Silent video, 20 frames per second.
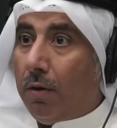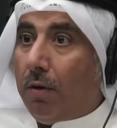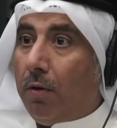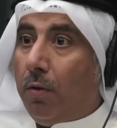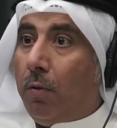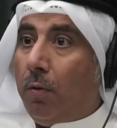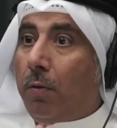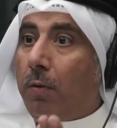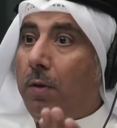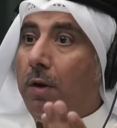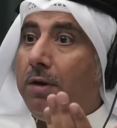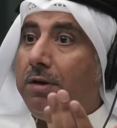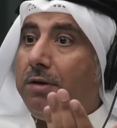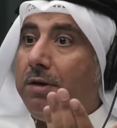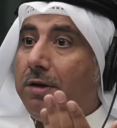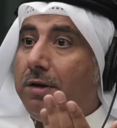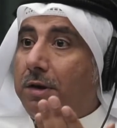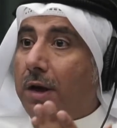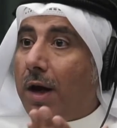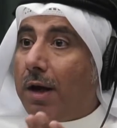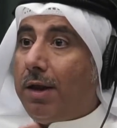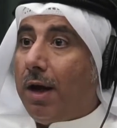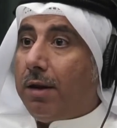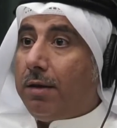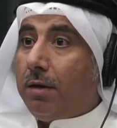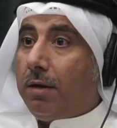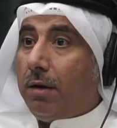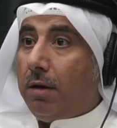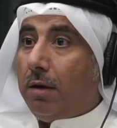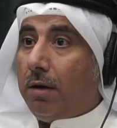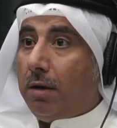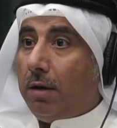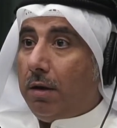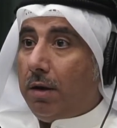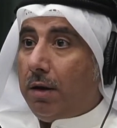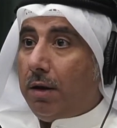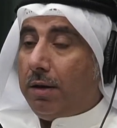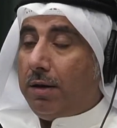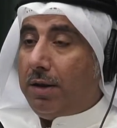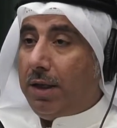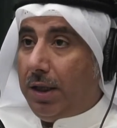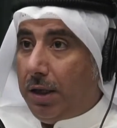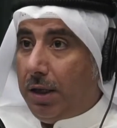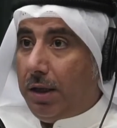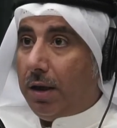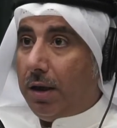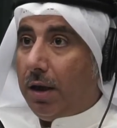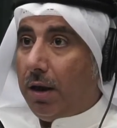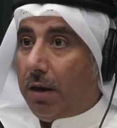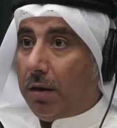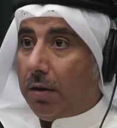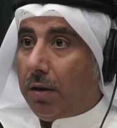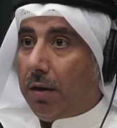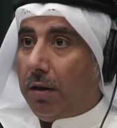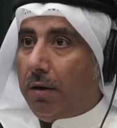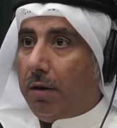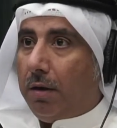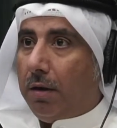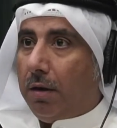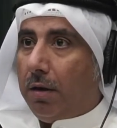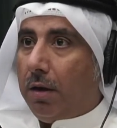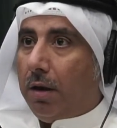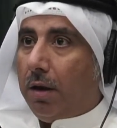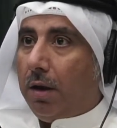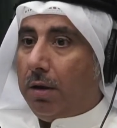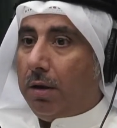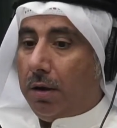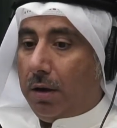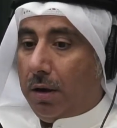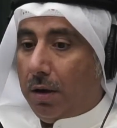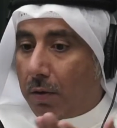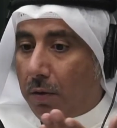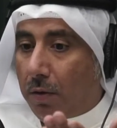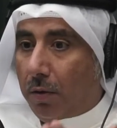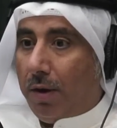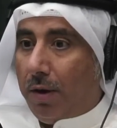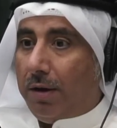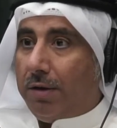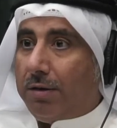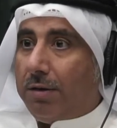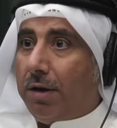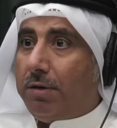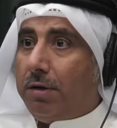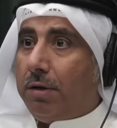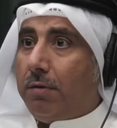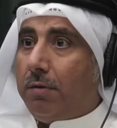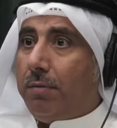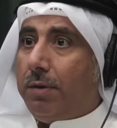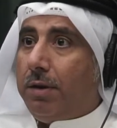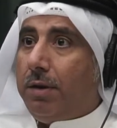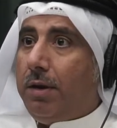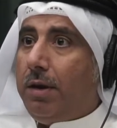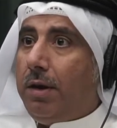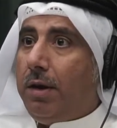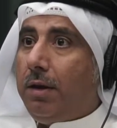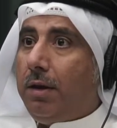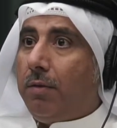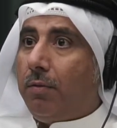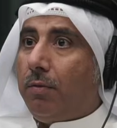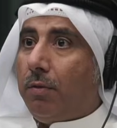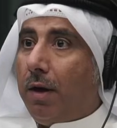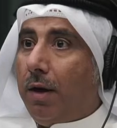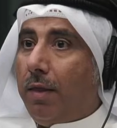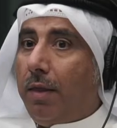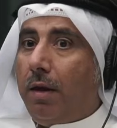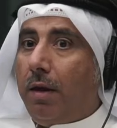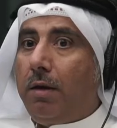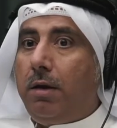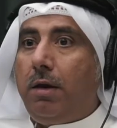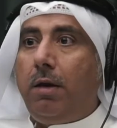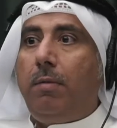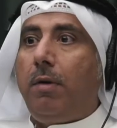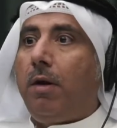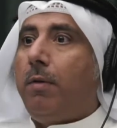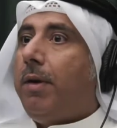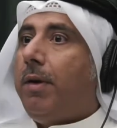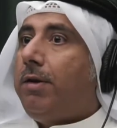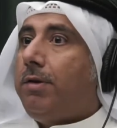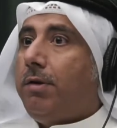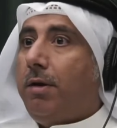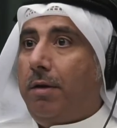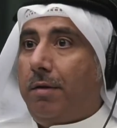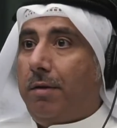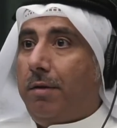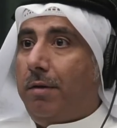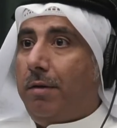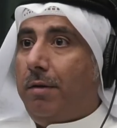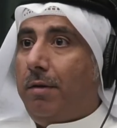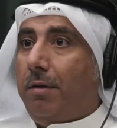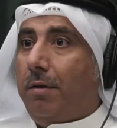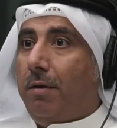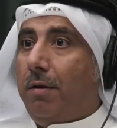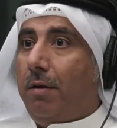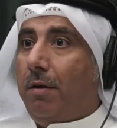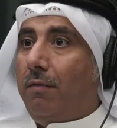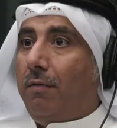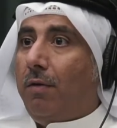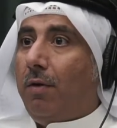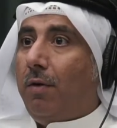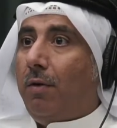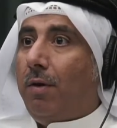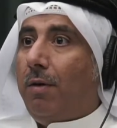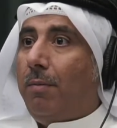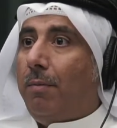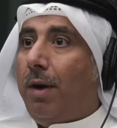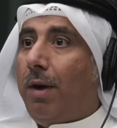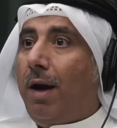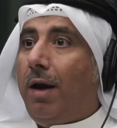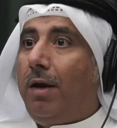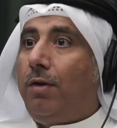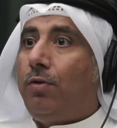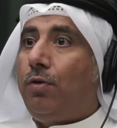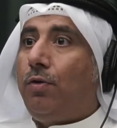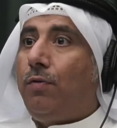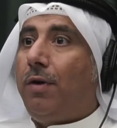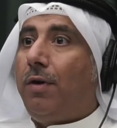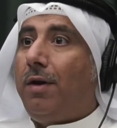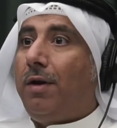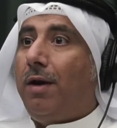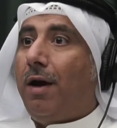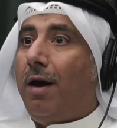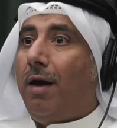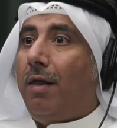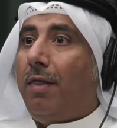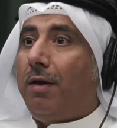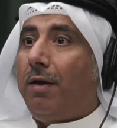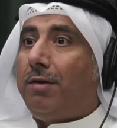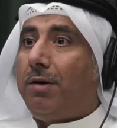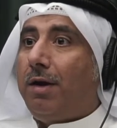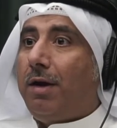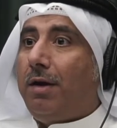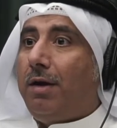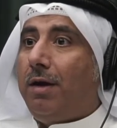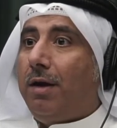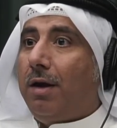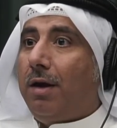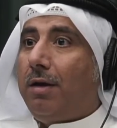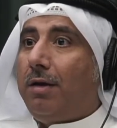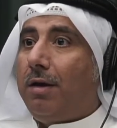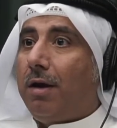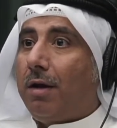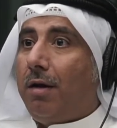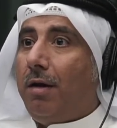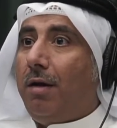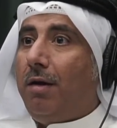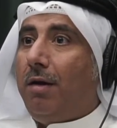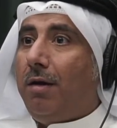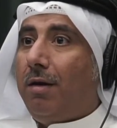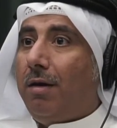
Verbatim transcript: والاستشهادات الدينيه ايضا تلقاه هو يستشهد بالدين وهذا يجيب لك بيت شعر فهو ما يشوف ان هذا شيء يخل